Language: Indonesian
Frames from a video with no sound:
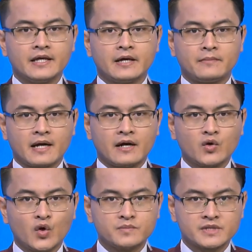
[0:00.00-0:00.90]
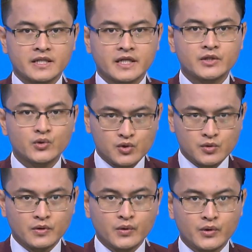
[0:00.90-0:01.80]
yang mengaku omsetnya
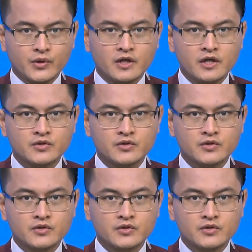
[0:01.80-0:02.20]
terus menurun.